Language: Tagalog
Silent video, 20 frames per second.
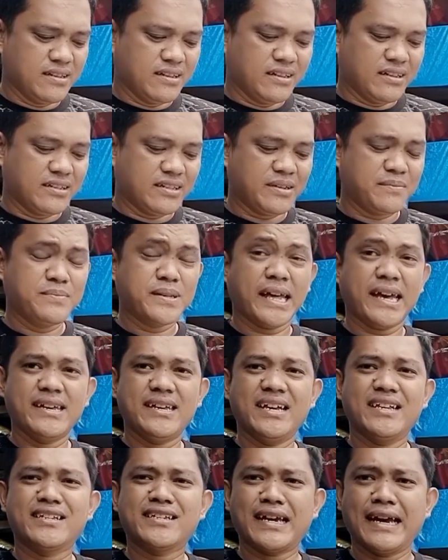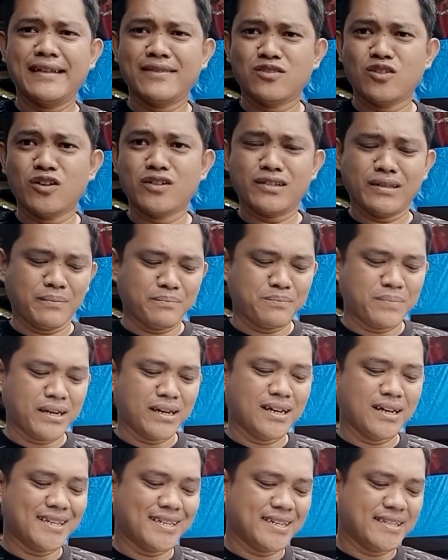si Brian Santos ng
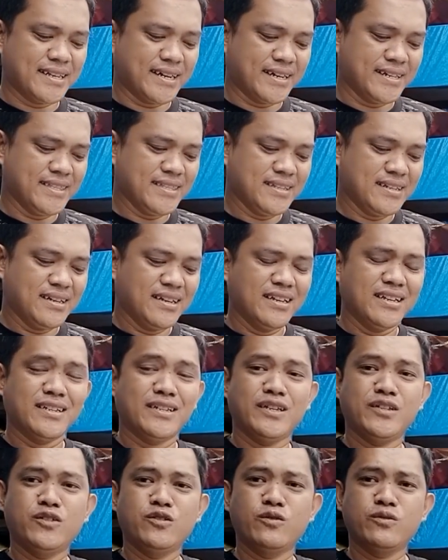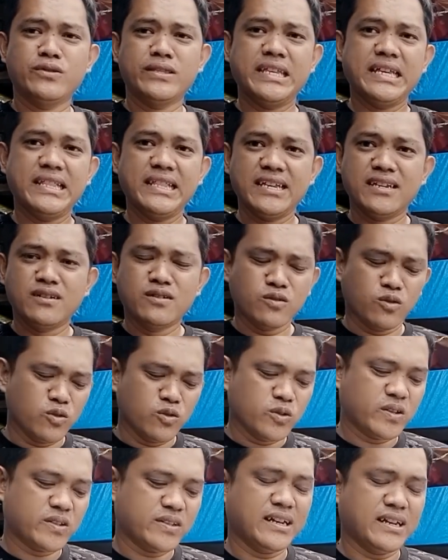Pangasinan, si Jun Dilig
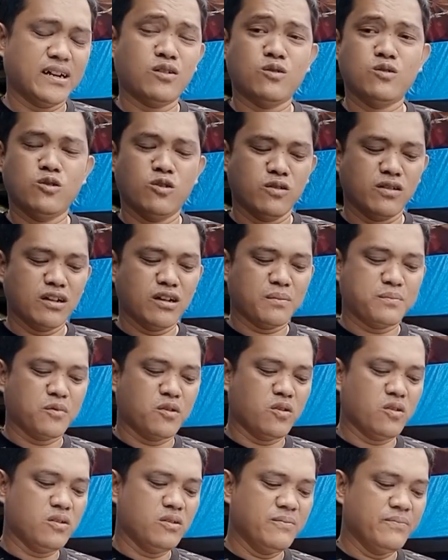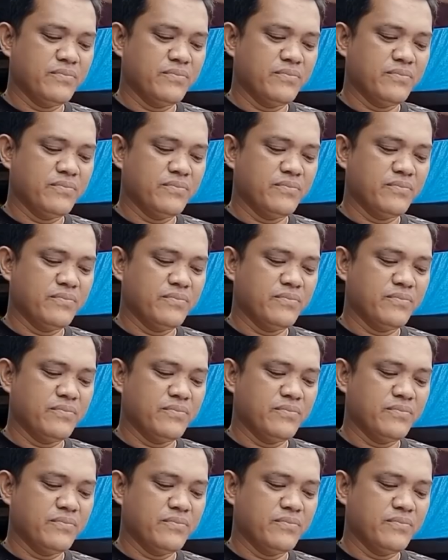Cruz ng Olongapo,